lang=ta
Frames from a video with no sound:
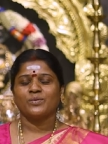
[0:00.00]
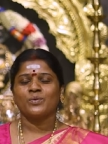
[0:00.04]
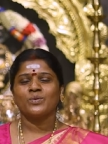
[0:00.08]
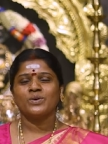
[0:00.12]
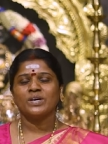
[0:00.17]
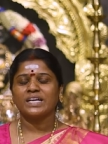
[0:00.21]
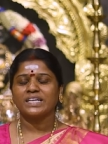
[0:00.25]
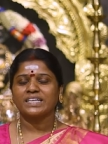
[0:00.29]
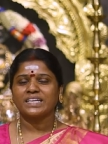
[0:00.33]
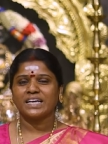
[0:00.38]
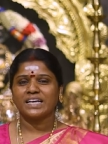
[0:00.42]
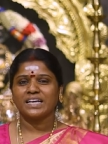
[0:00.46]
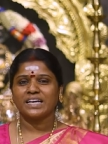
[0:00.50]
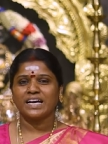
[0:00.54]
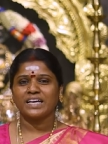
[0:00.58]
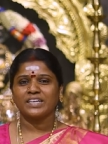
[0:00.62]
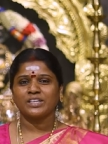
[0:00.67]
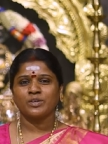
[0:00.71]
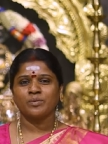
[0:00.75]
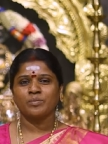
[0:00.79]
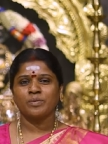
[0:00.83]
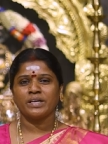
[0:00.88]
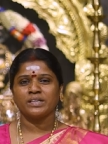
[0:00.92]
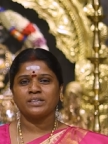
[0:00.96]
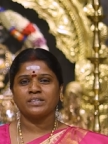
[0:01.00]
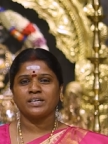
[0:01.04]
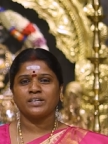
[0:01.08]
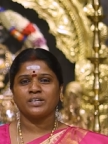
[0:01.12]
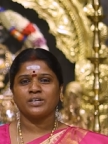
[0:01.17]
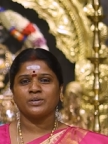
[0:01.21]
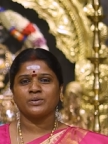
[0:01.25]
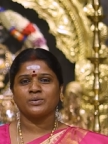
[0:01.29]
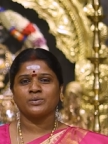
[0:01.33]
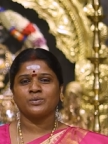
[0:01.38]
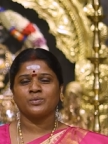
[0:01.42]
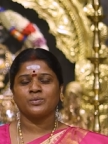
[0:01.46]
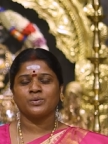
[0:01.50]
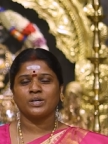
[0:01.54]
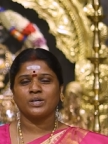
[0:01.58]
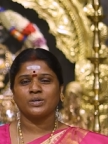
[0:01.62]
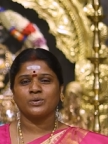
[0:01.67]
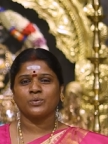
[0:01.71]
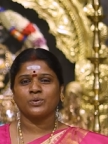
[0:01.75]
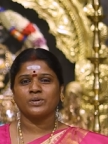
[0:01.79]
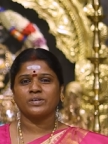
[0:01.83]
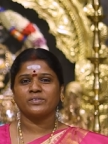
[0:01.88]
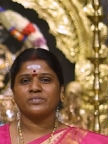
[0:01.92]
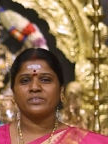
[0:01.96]
உங்களுக்கு எல்லாருக்குமே தெரியும்
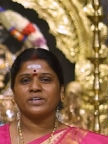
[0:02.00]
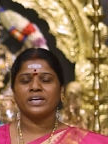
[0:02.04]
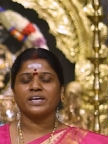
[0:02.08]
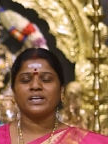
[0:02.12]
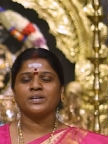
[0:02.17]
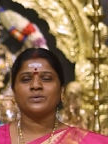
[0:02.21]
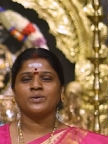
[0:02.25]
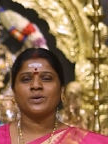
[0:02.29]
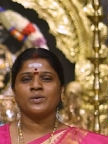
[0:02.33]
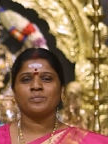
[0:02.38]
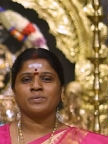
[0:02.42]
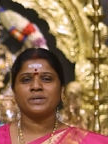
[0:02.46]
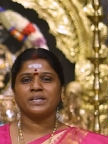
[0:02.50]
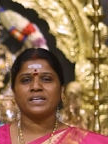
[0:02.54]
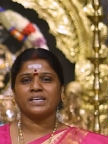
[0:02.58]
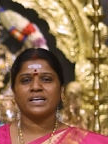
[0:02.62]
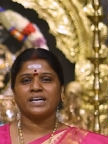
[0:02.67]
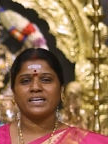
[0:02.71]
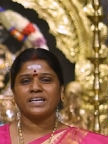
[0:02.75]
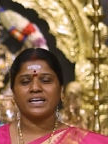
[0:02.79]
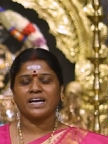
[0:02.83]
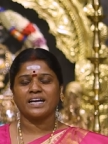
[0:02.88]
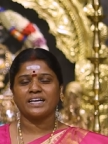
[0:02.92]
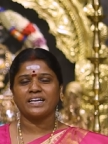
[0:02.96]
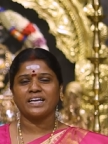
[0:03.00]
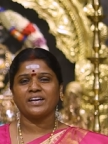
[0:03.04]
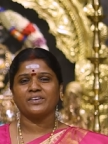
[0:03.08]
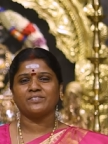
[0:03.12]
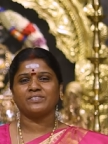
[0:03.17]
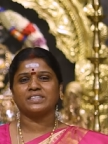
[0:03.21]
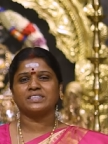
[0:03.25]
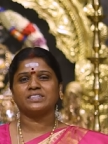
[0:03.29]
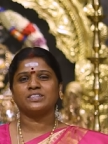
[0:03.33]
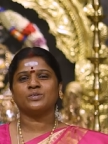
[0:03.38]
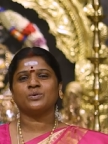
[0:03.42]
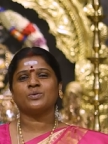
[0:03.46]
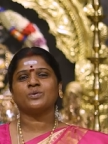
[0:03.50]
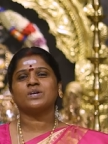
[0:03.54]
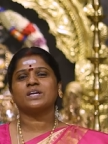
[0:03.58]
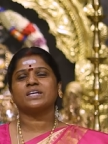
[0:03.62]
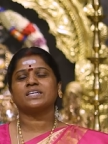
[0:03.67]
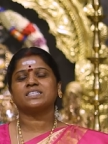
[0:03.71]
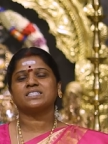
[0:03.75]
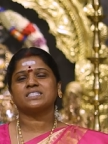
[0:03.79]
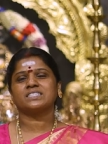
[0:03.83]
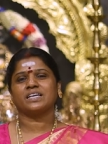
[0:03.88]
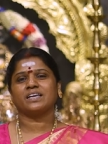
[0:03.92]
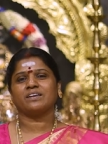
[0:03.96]
உங்களுக்கு ஒண்ணு வேணும் அப்படின்னா நானே வந்து
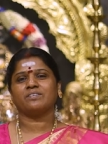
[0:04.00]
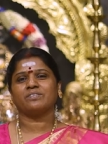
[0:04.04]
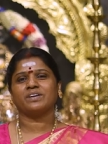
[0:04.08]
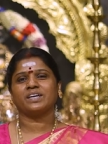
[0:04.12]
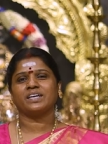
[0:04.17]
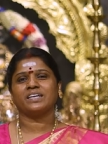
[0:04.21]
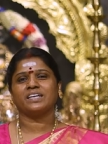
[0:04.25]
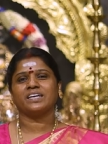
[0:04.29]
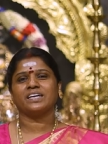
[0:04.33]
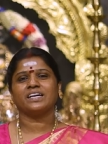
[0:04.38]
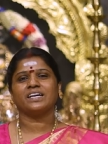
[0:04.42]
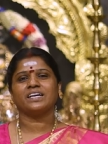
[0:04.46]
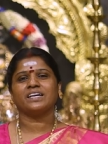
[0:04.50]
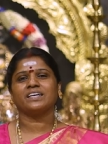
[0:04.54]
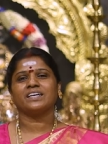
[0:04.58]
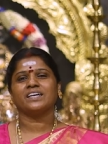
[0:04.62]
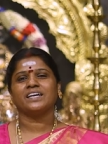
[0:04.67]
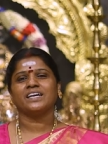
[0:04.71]
உங்களுக்கு செய்வேனே